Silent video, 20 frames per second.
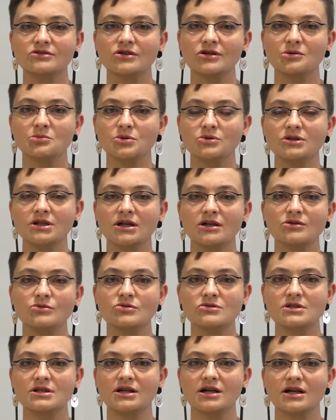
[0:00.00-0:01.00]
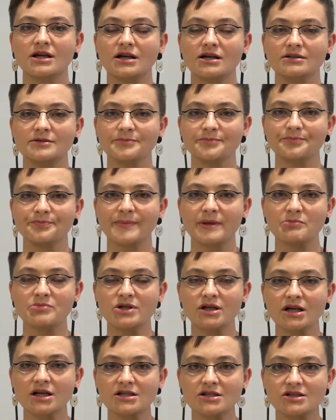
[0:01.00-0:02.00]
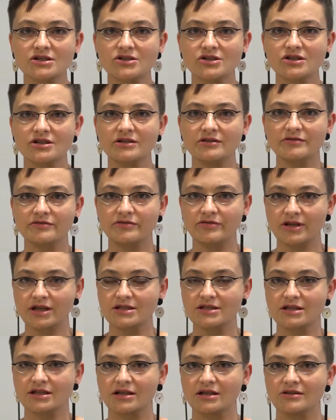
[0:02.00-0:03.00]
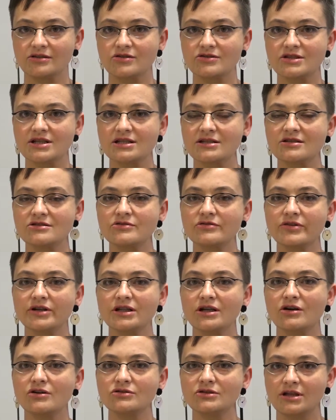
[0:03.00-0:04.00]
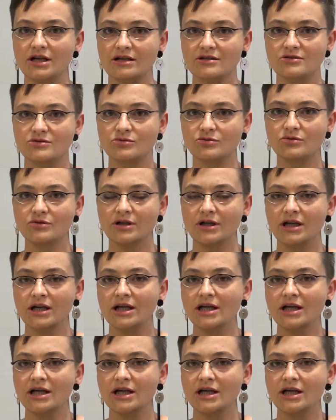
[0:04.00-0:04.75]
to Monika Górska mm, przekaże Ci wiedzę do zastosowania od razu